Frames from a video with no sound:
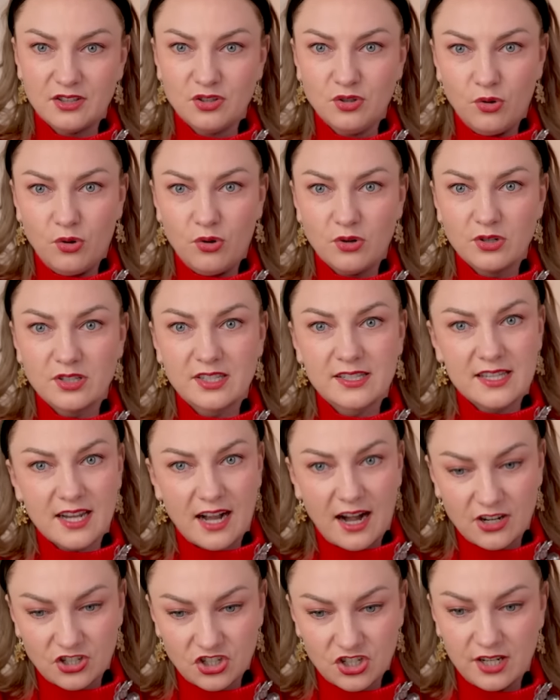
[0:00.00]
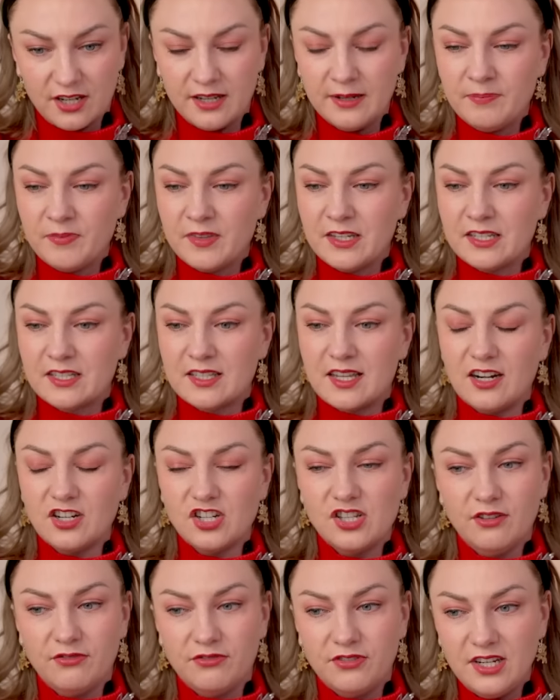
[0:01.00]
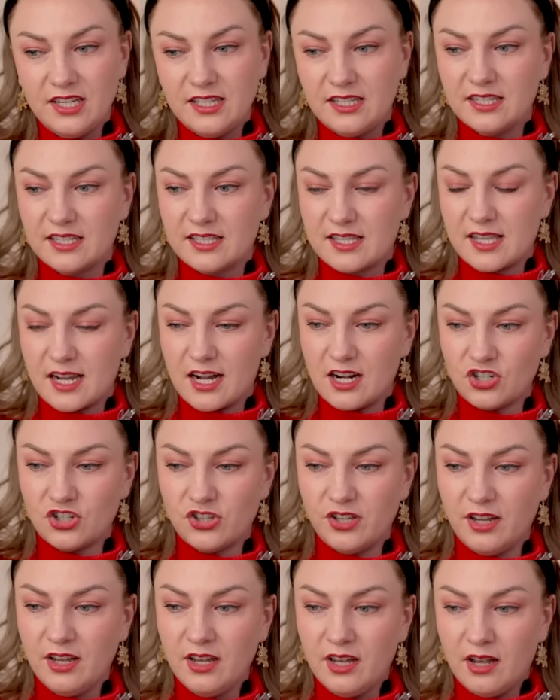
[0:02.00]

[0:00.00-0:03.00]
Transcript: но страшно. Страшно выйти, страшно